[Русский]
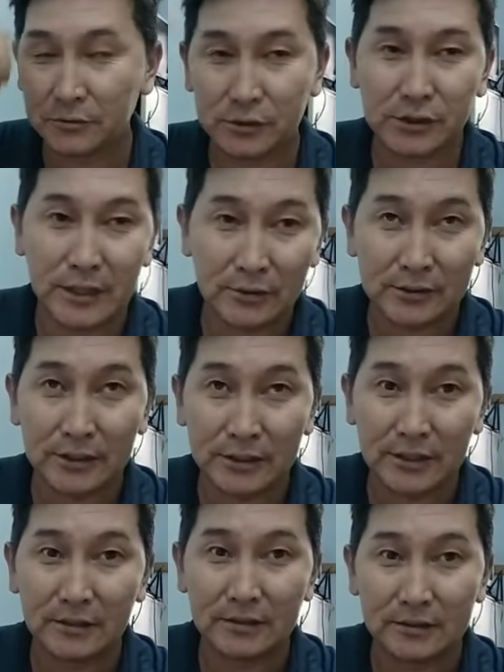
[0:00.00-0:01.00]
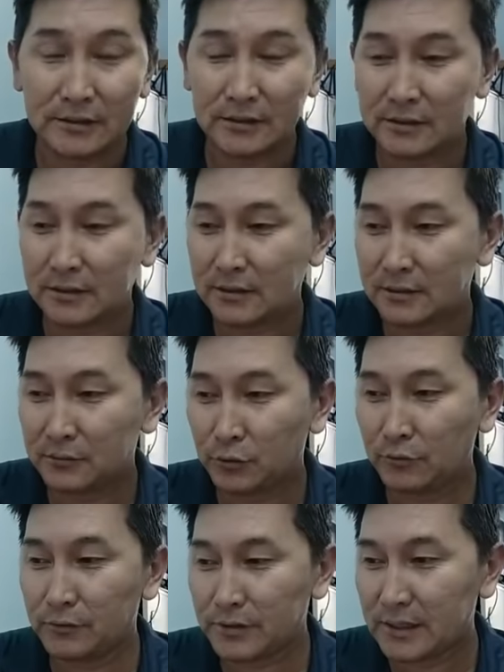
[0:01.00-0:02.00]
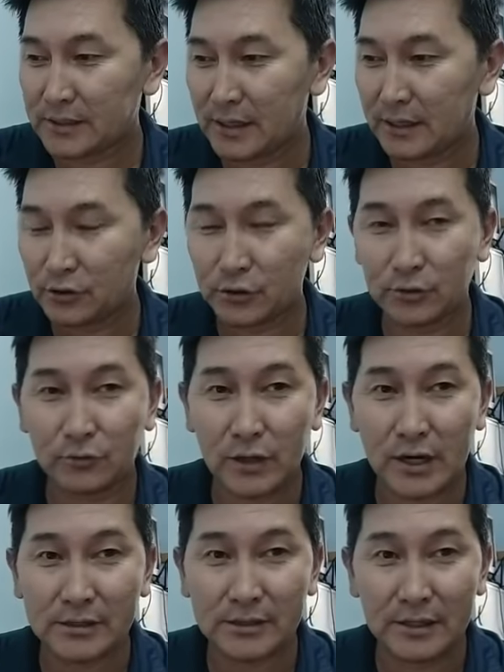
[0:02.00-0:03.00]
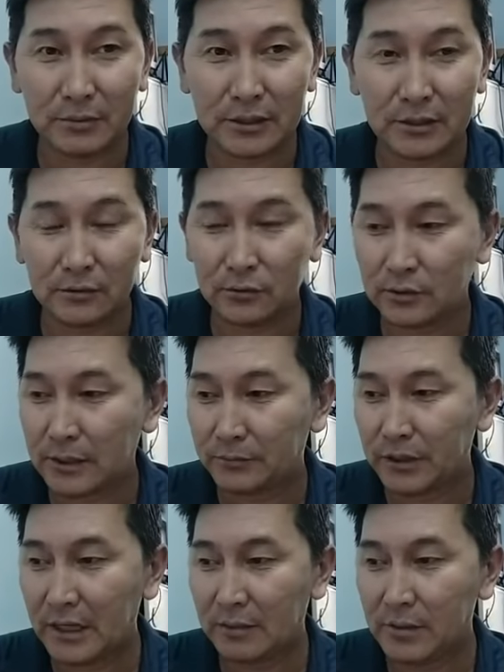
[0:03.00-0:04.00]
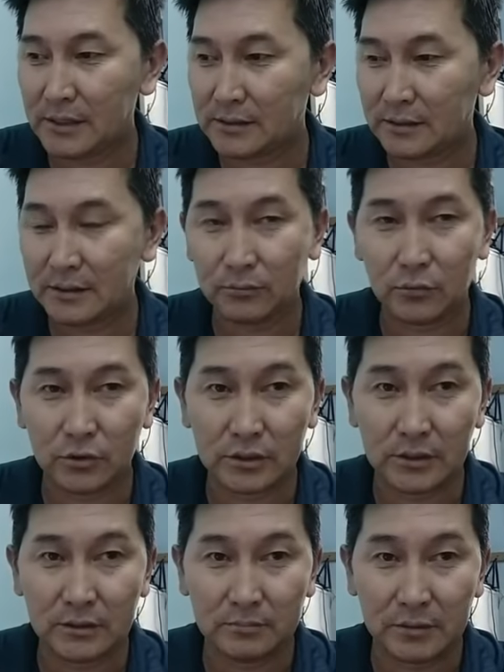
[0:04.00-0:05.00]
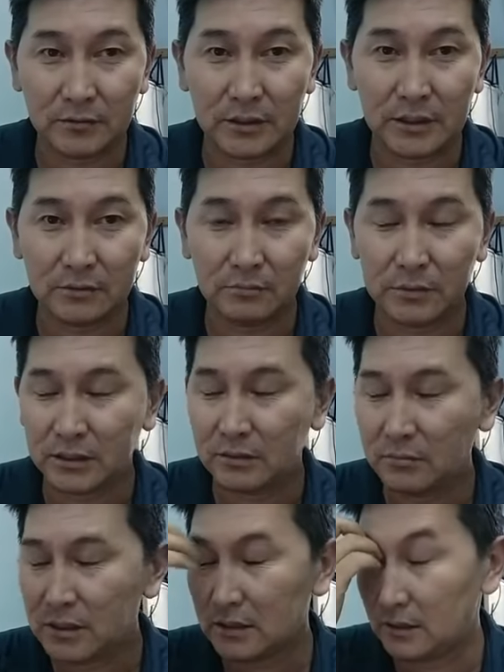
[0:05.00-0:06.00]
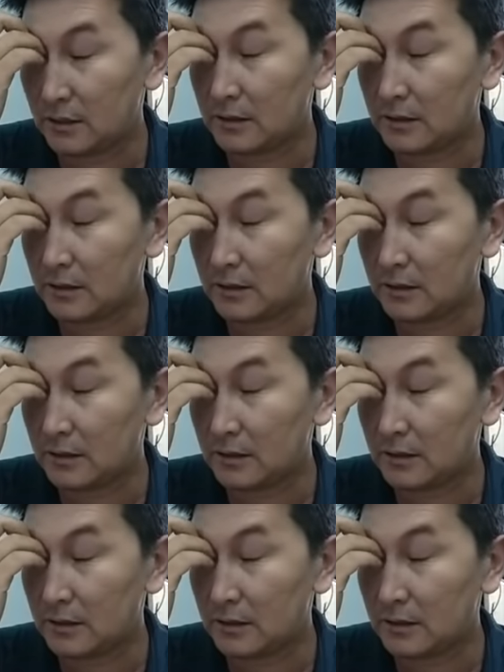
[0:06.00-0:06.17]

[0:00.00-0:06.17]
читаю сначала э, новость в Кастане, что в Уральске определено там три места, где можно проводить мирные митинги.